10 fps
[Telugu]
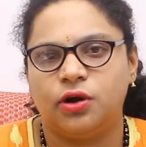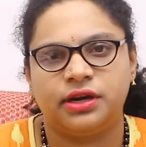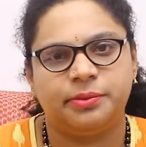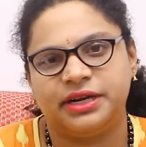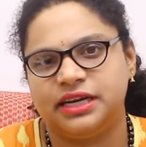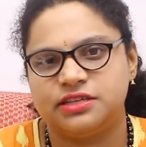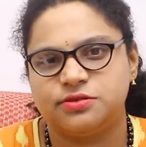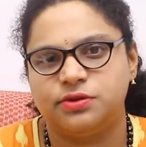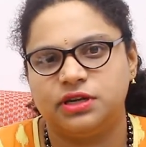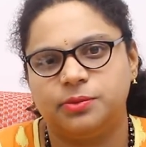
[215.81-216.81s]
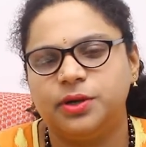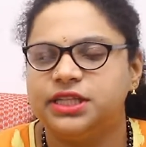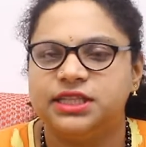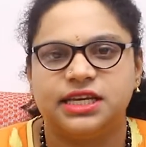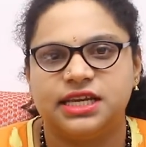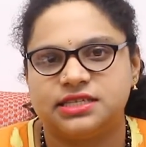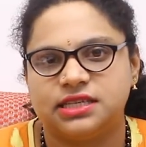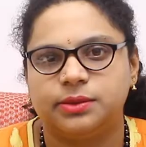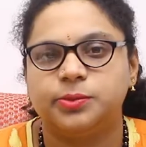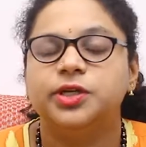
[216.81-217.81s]
ఆర్డర్ పెట్టేసుకుంటాము అది
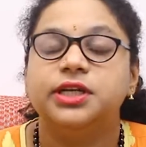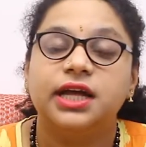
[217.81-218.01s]
తినేస్తాము